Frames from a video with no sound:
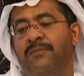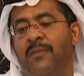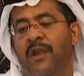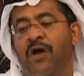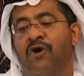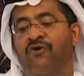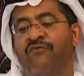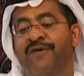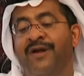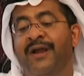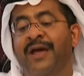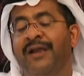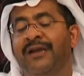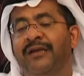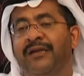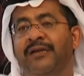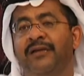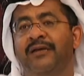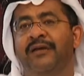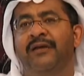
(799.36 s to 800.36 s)
أو
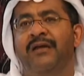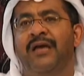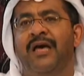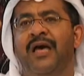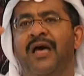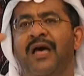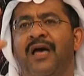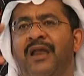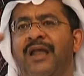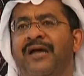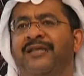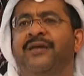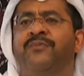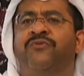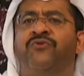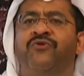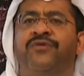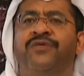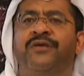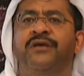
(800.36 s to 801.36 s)
فرحلي لا
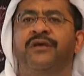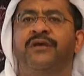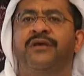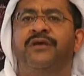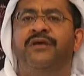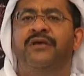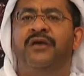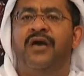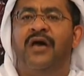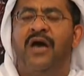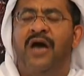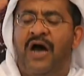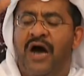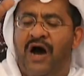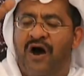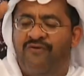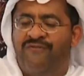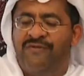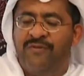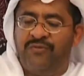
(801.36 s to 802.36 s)
تمكثي
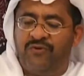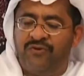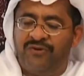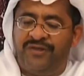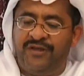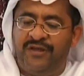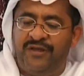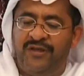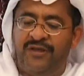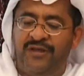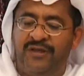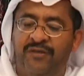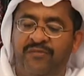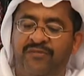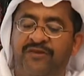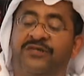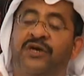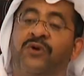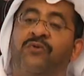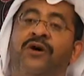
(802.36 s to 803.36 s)
أو فامكثي
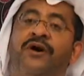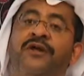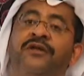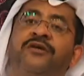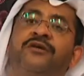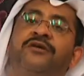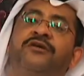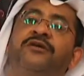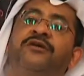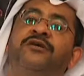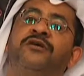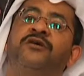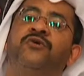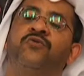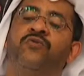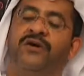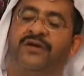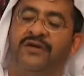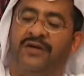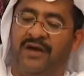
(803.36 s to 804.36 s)
بجوانحي
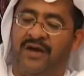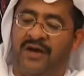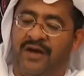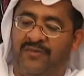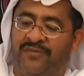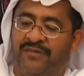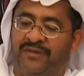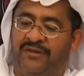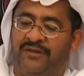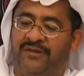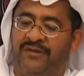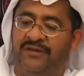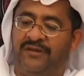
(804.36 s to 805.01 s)
وإهابي